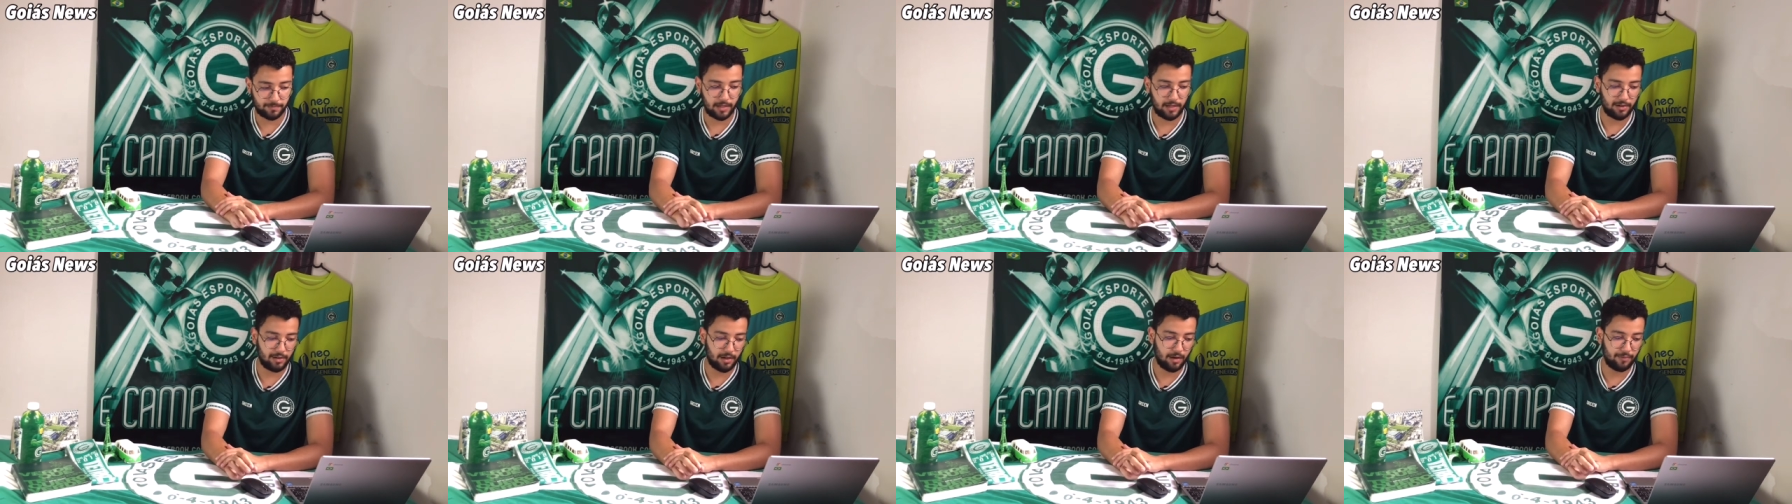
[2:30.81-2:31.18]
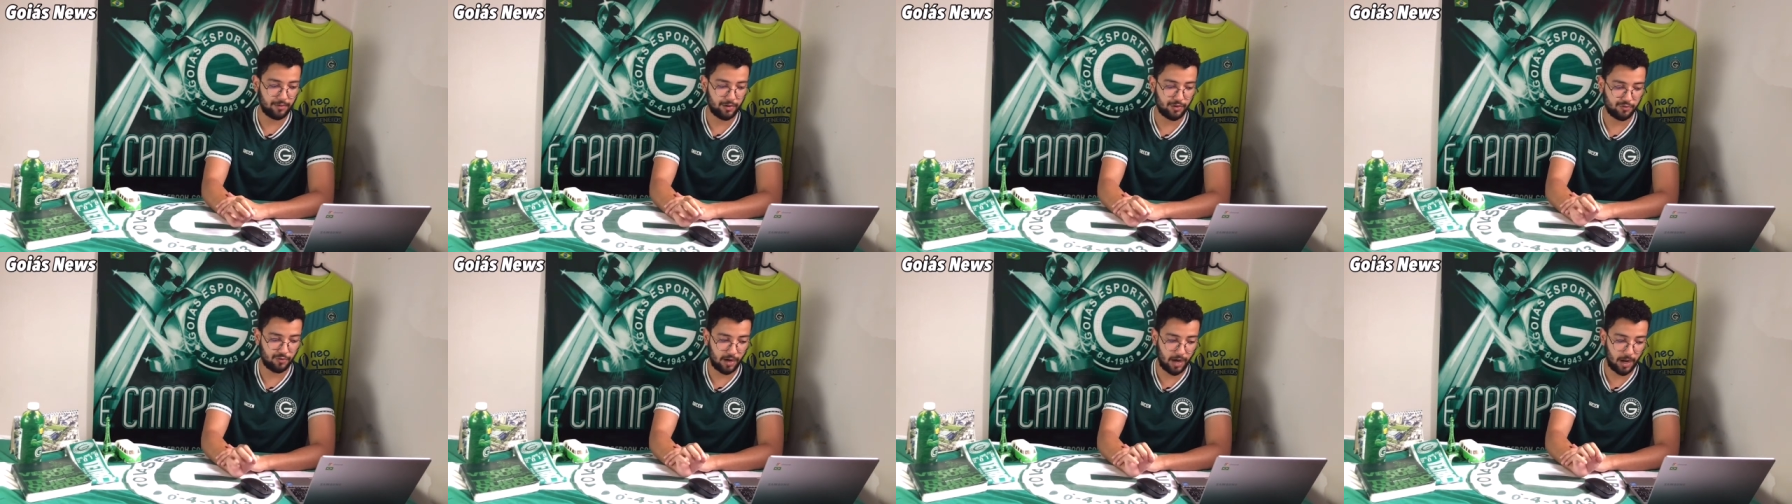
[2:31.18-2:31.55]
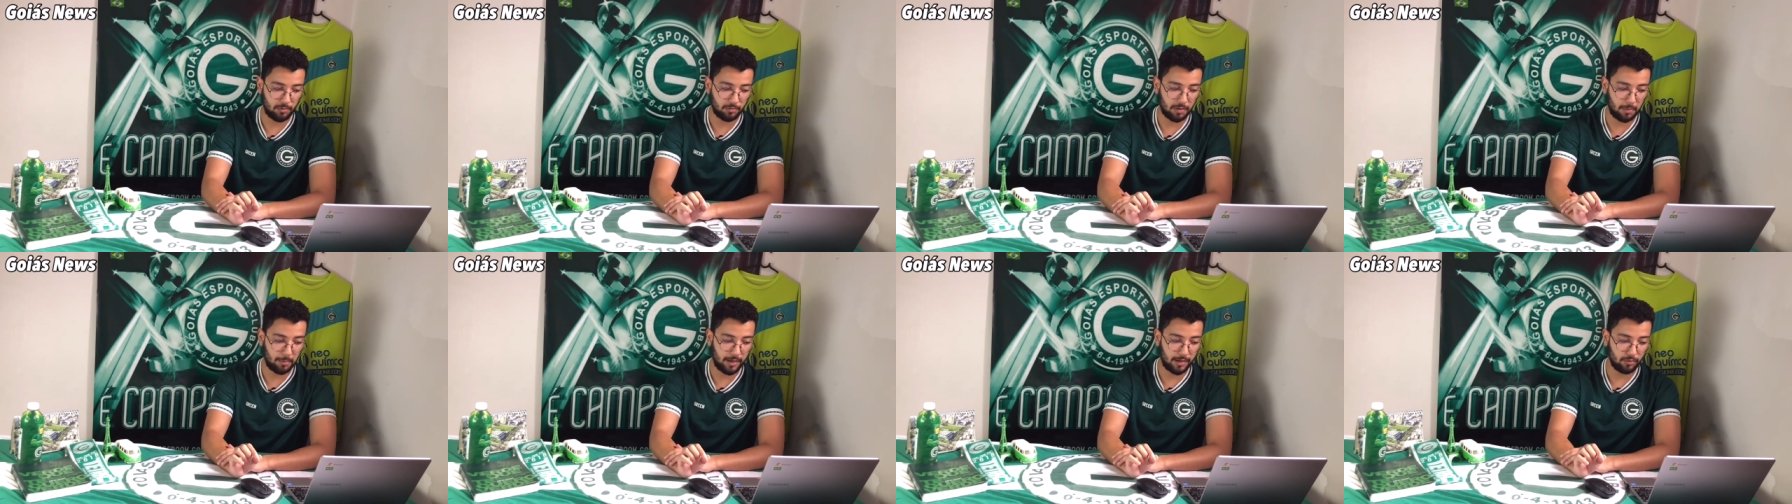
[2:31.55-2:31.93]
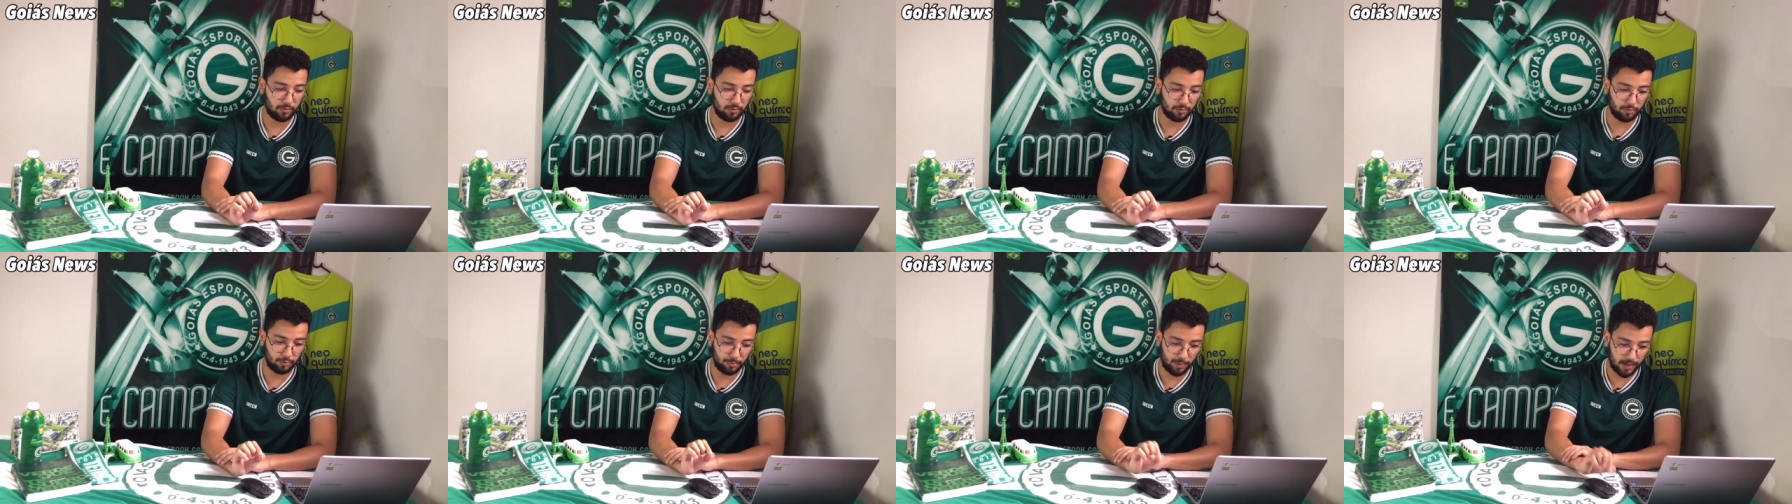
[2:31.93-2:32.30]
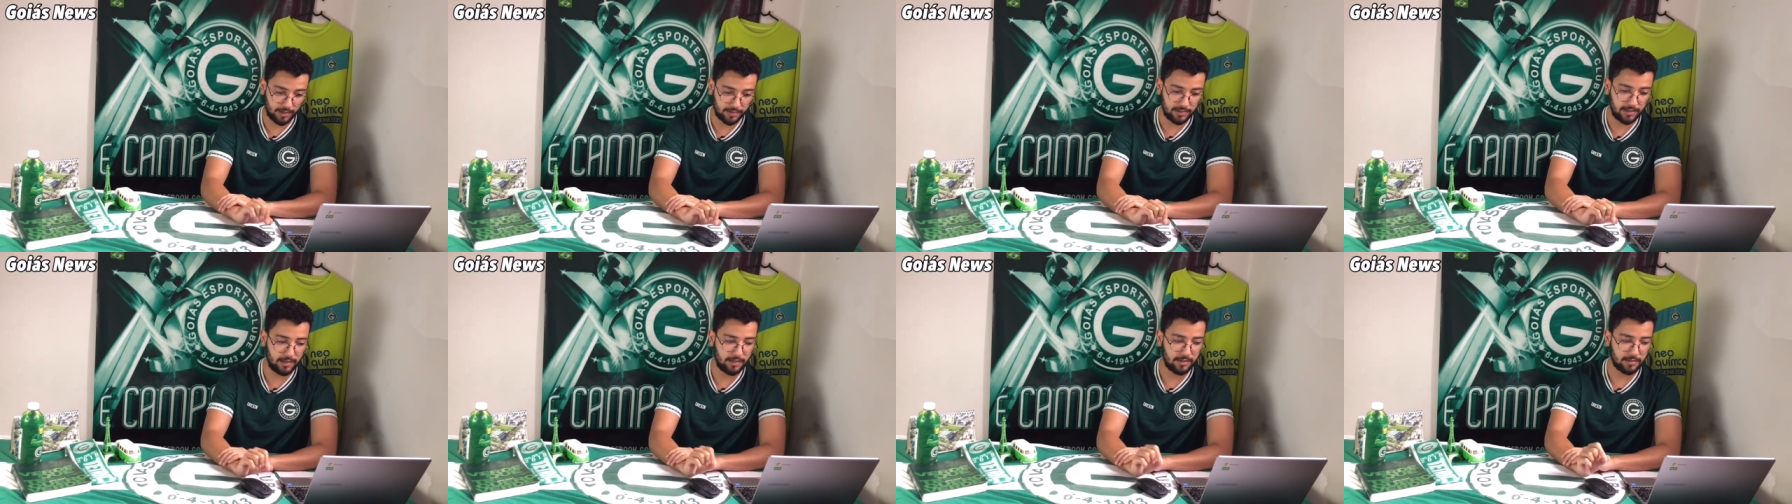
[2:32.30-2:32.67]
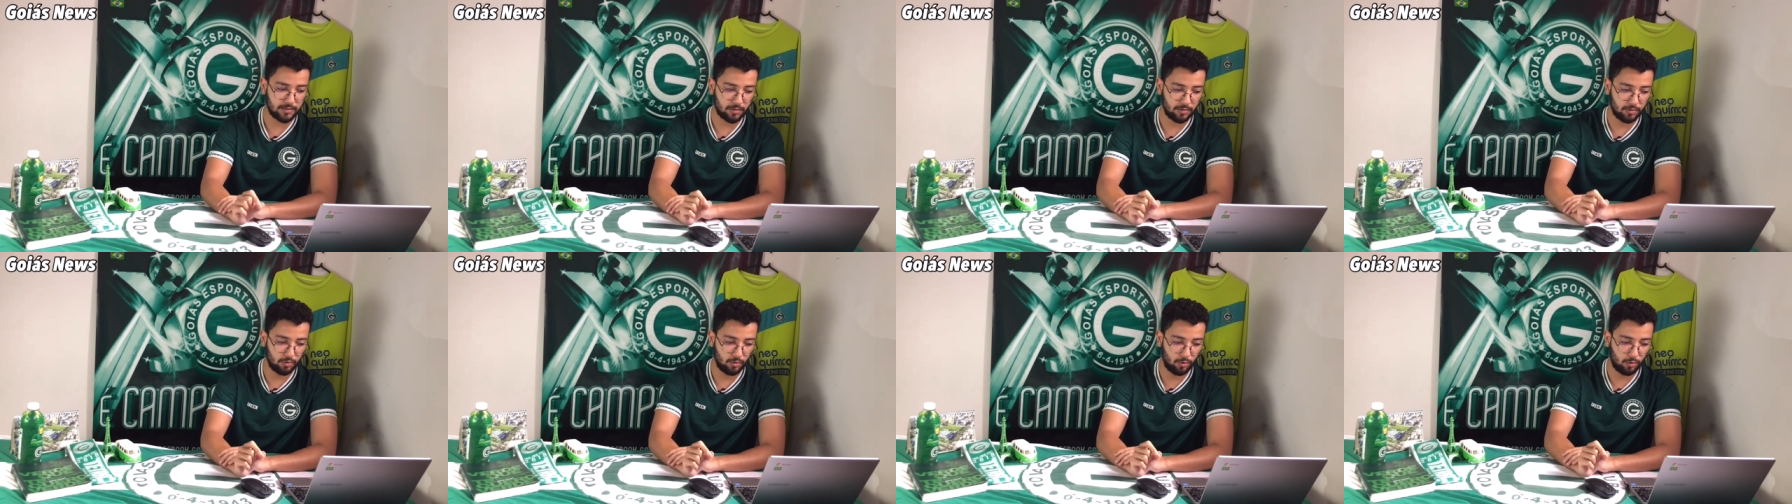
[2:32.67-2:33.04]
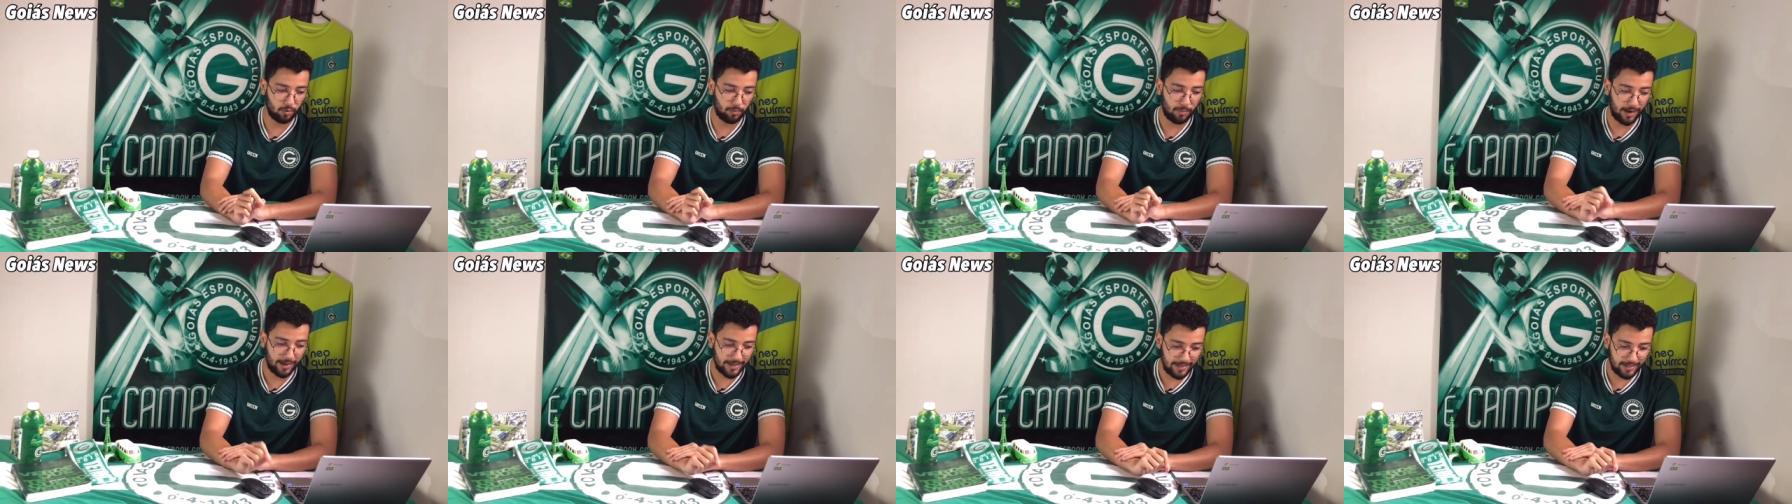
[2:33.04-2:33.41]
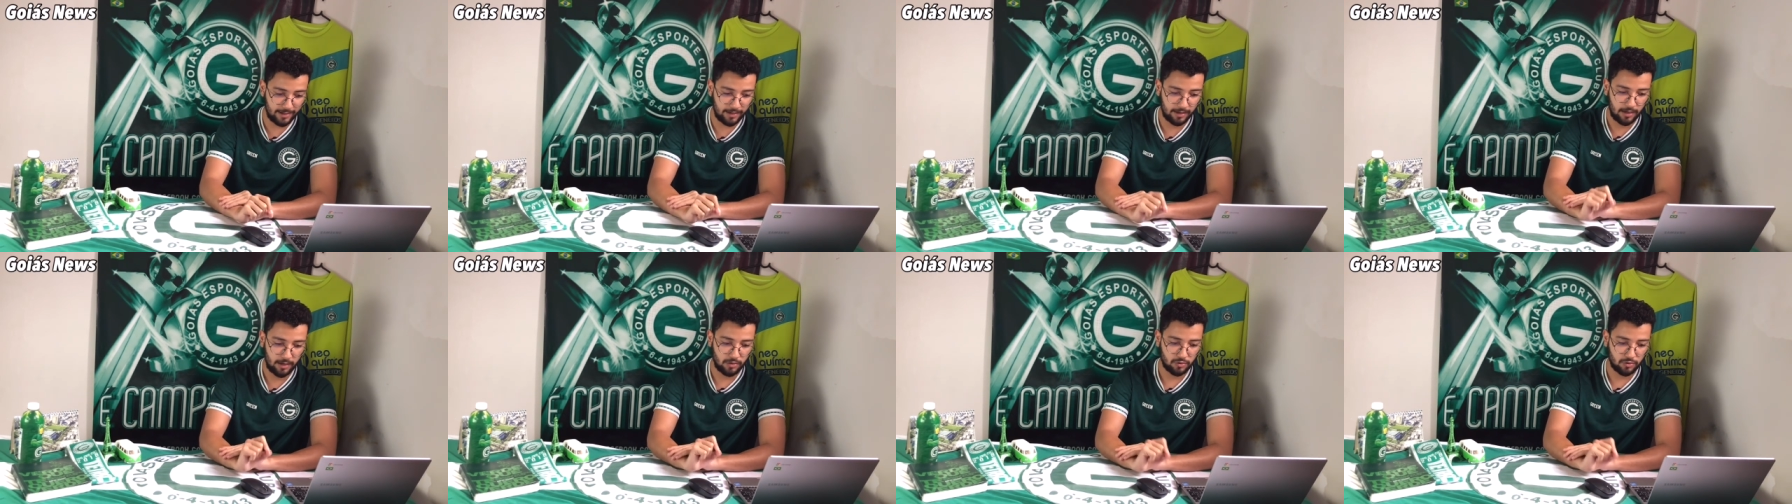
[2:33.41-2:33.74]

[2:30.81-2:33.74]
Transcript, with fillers: Ele havia jogado também no, no Brasilis, no Bahia,